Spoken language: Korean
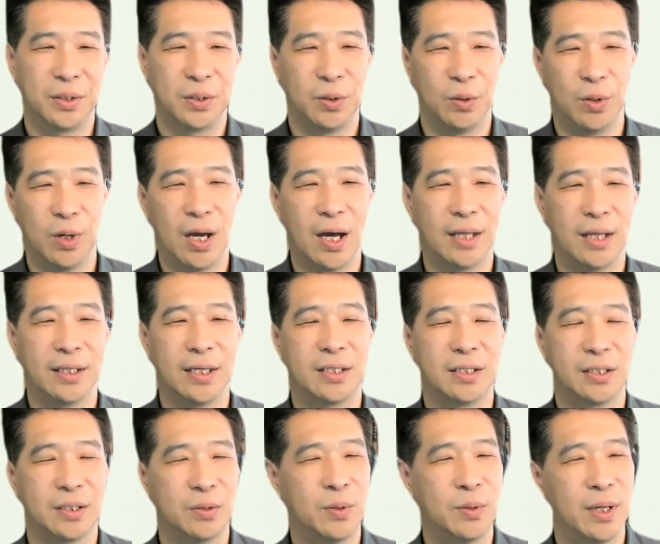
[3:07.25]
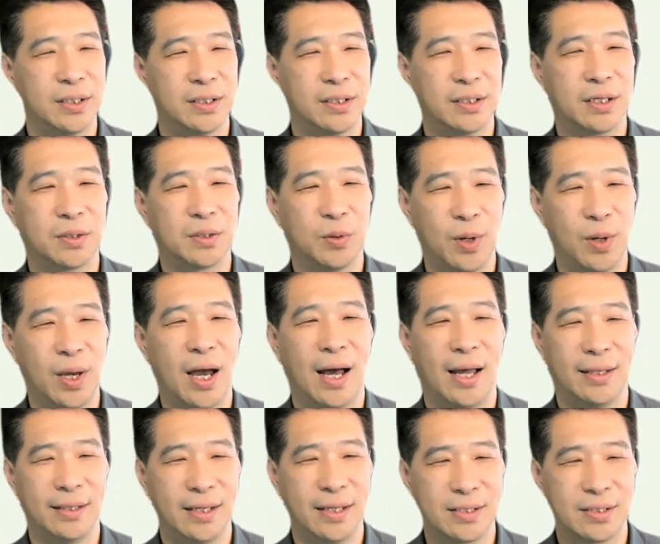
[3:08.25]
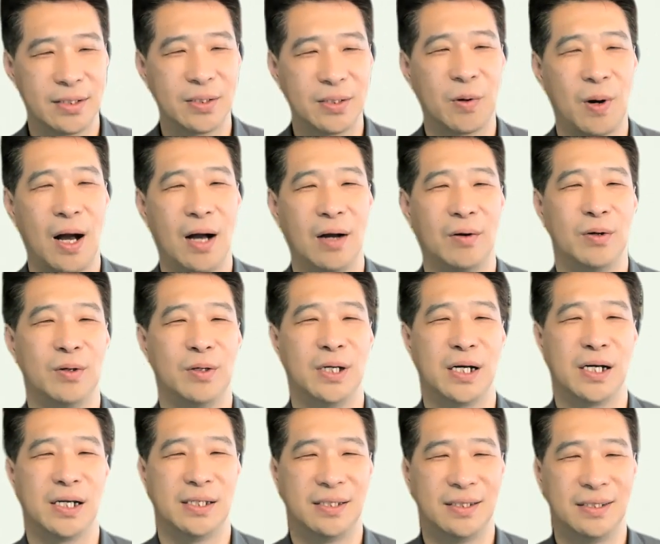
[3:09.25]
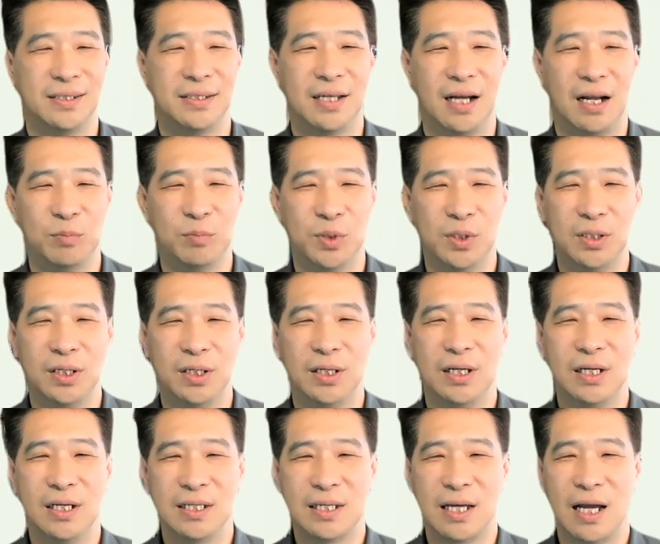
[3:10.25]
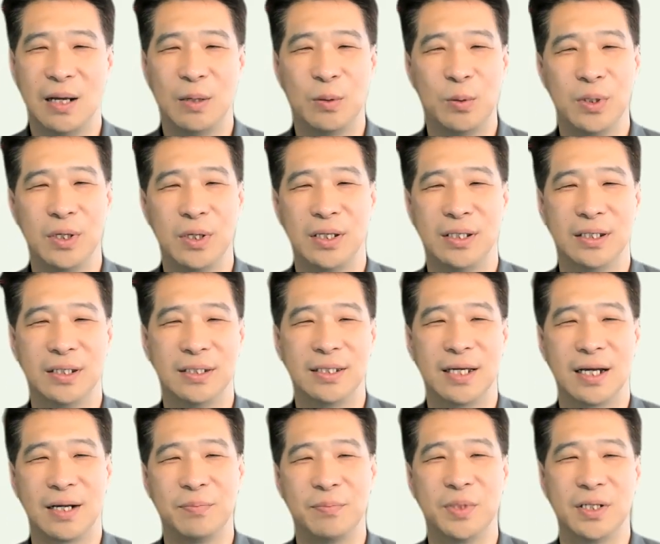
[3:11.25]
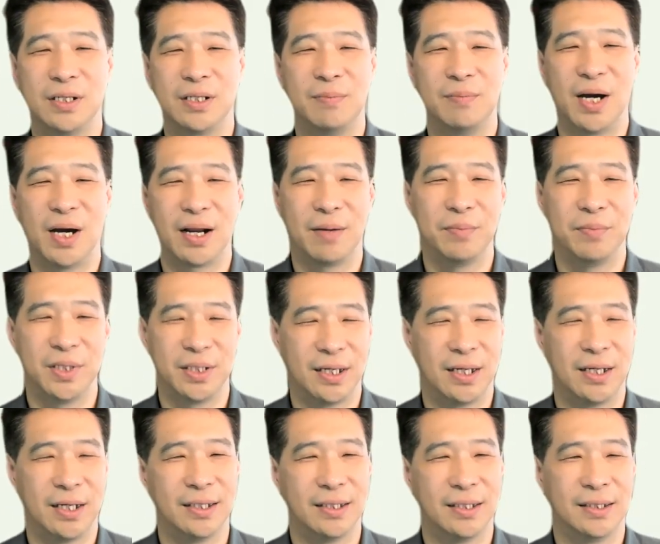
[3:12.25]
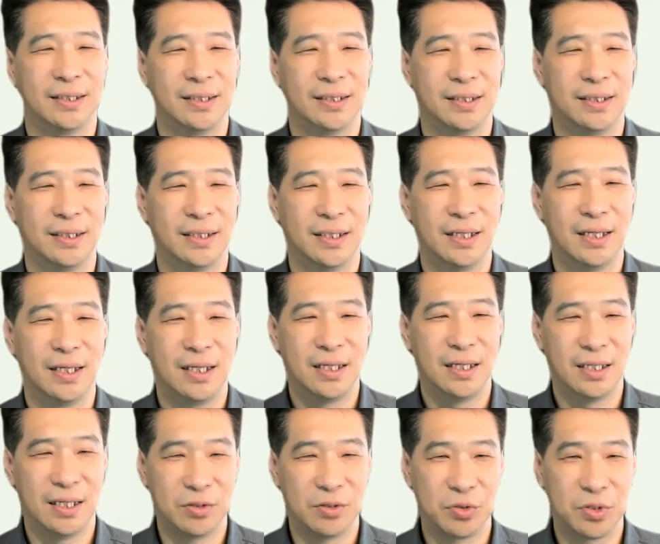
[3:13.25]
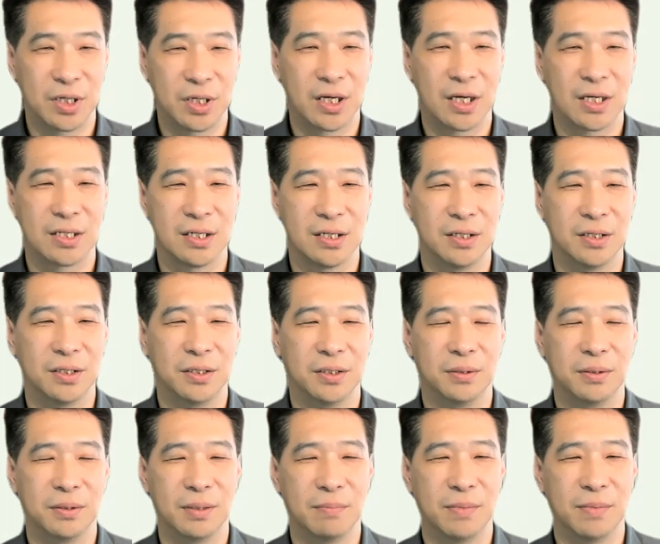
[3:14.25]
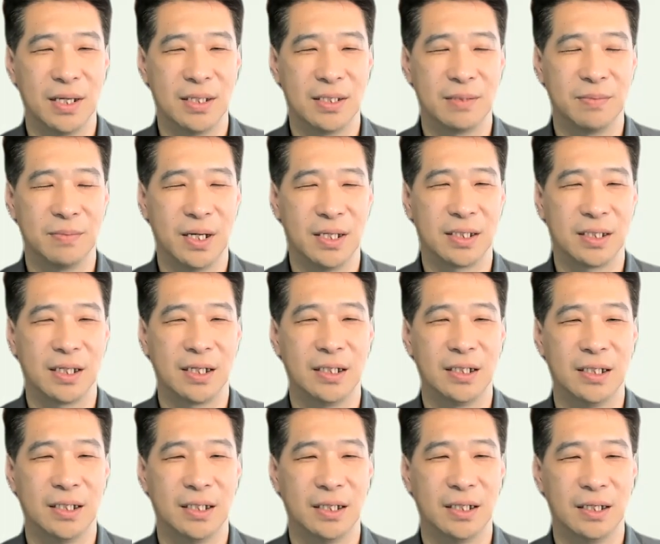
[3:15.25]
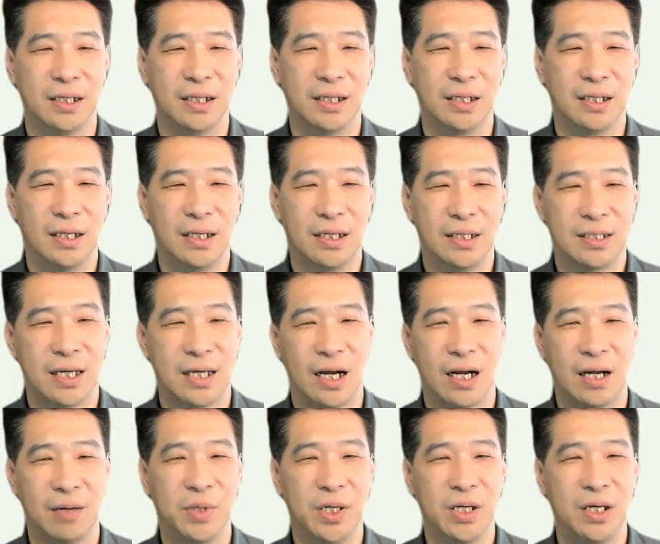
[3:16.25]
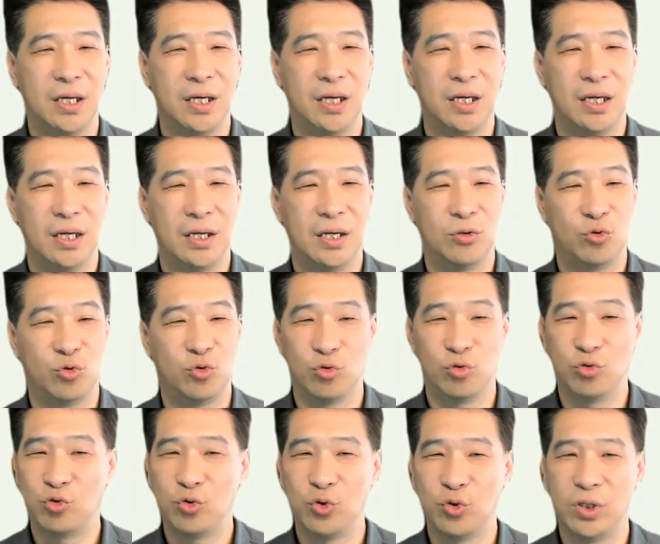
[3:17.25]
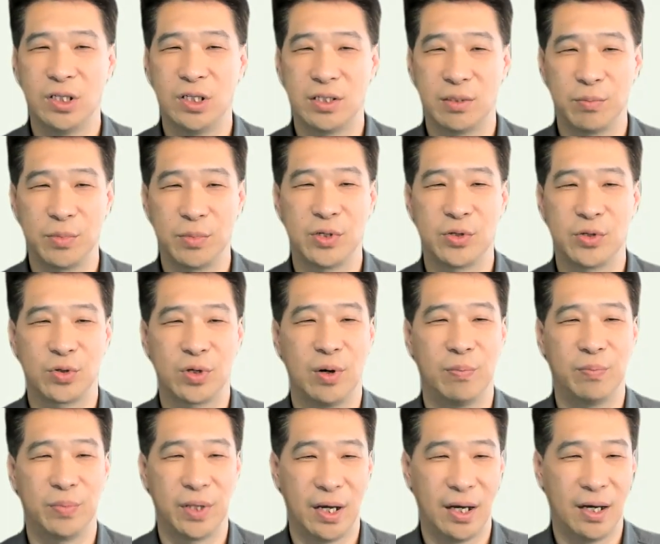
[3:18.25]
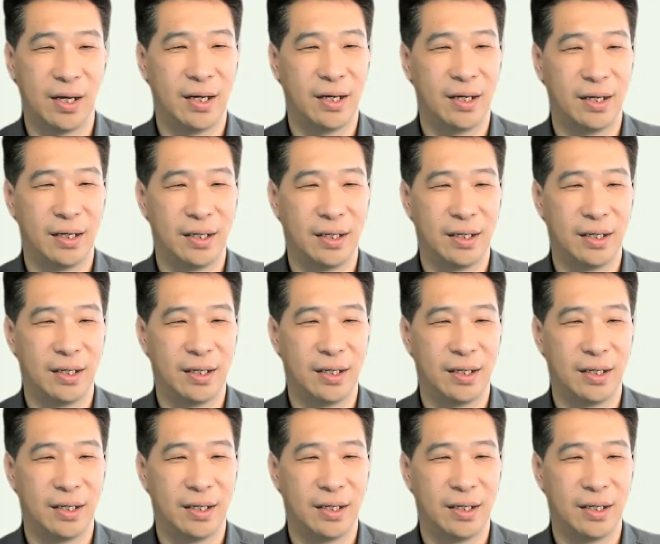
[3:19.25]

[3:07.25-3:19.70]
교회 안에 들어왔는데 교회 안에서 과거와 같은 삶을 살고 있는 사람들을 말합니다. 예수님께서 말씀하시기를 사람이 두 주인을 섬길 수가 없다.